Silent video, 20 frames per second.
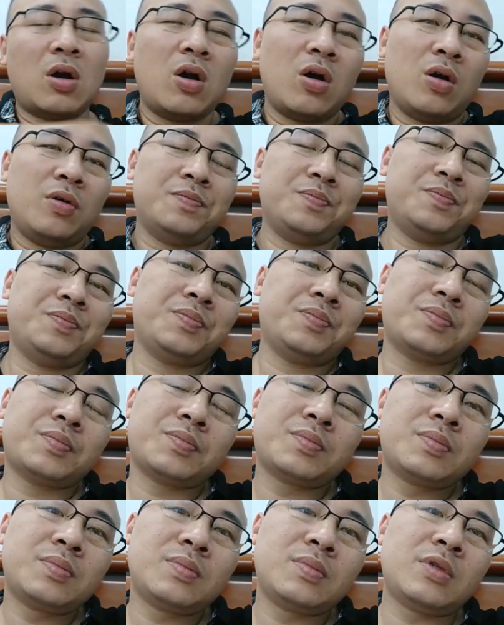to.
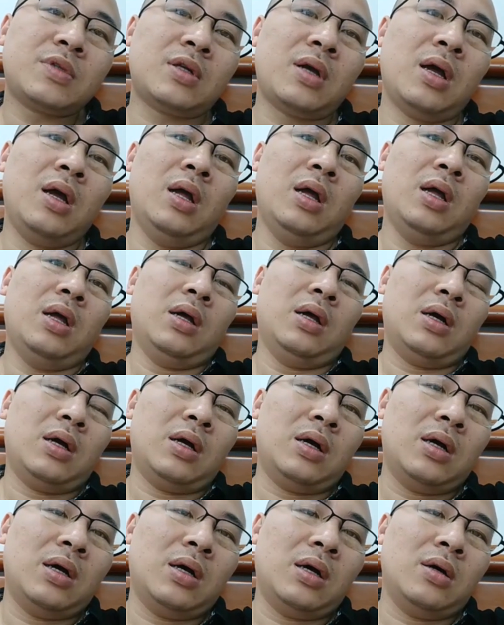
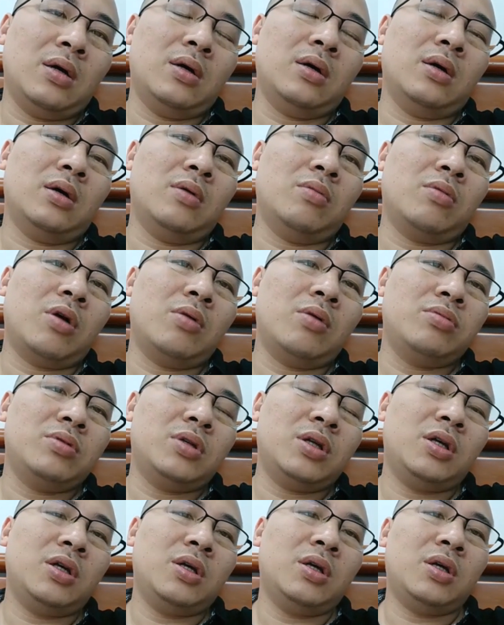Ờ, ở Hồng
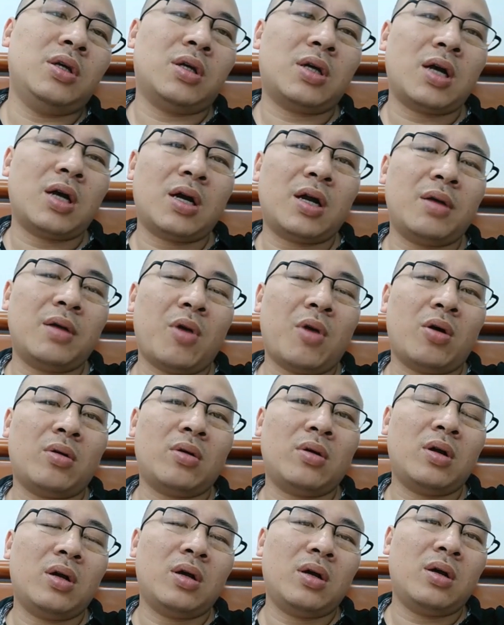Kông thì các cái
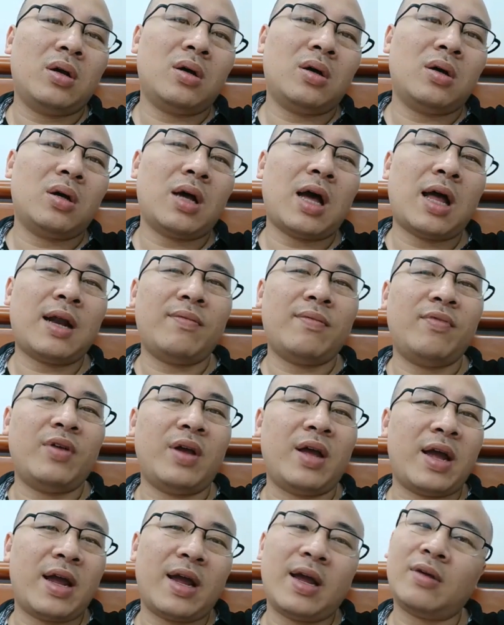món ăn vỉa
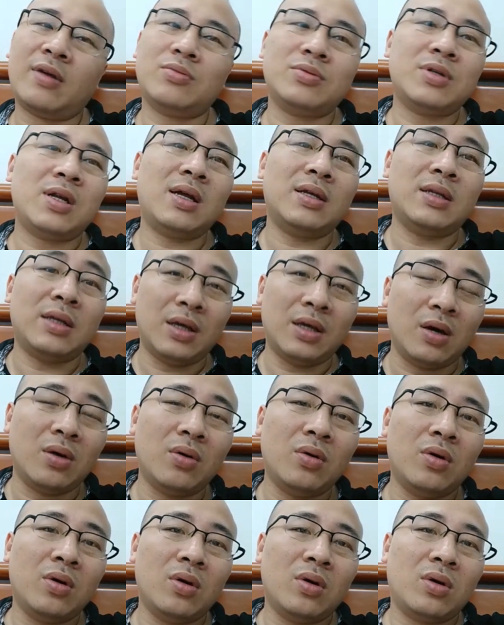hè cũng rất là nhiều,
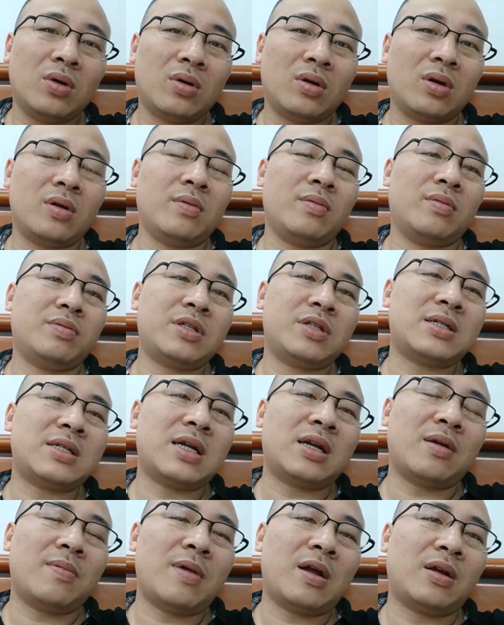chắc
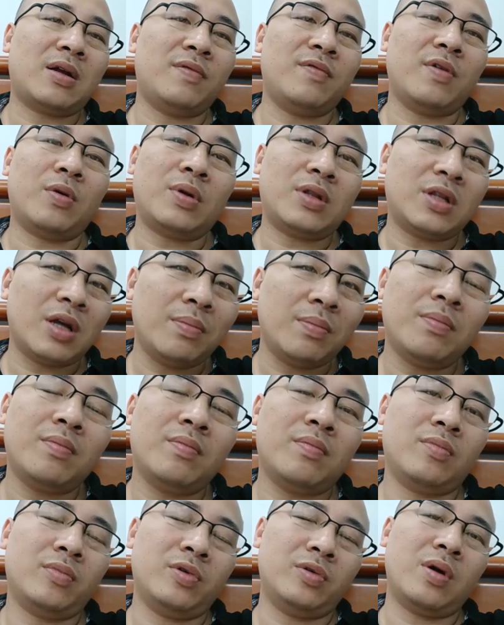chắn các bạn cần phải quan tâm,
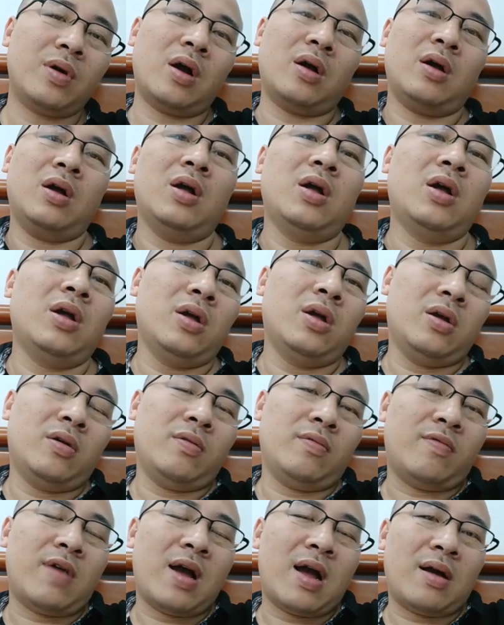đúng không ạ?
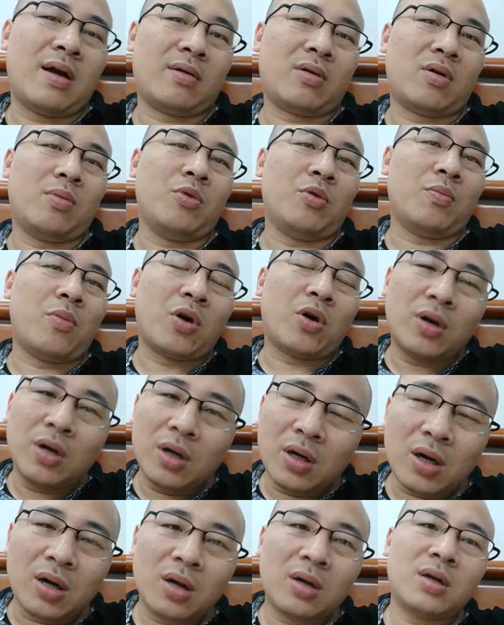Và có một món
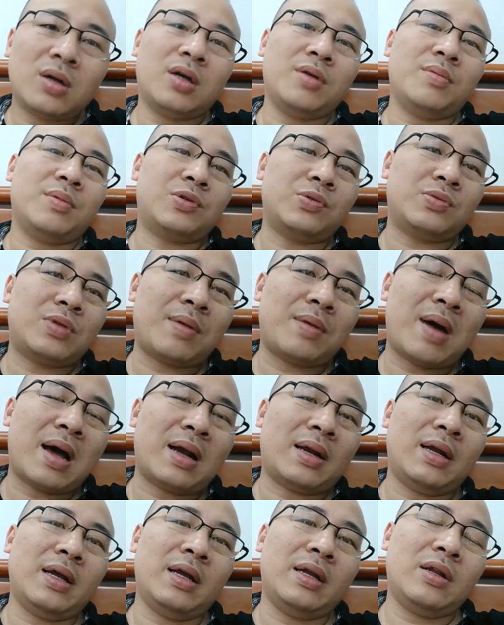nữa khi mà chúng ta
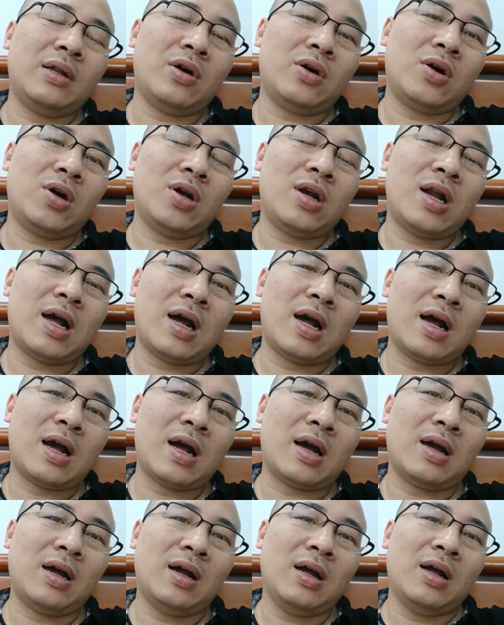bàn đến, đó
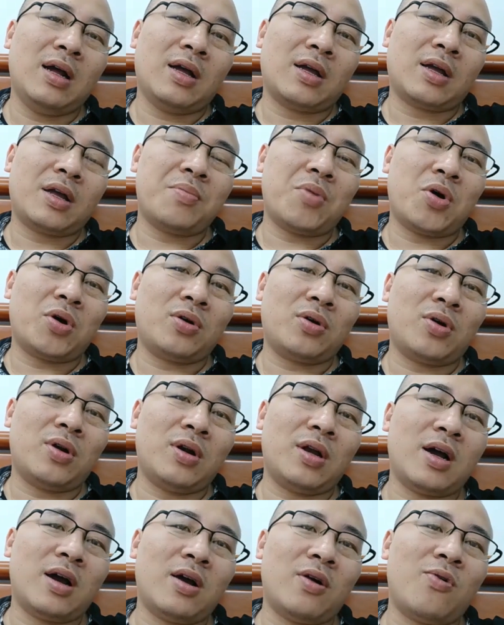là cái món
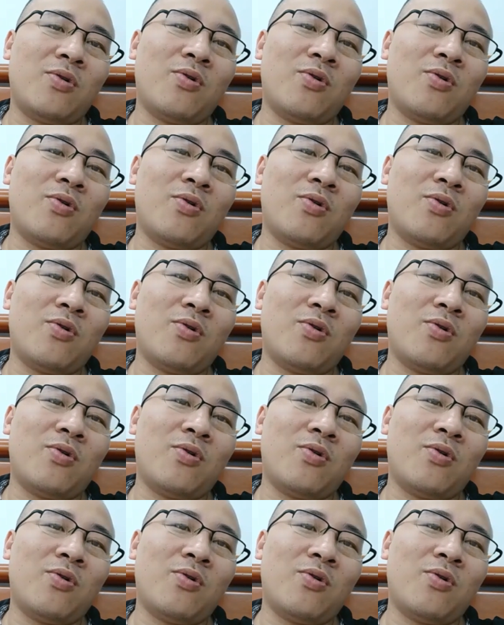gọi là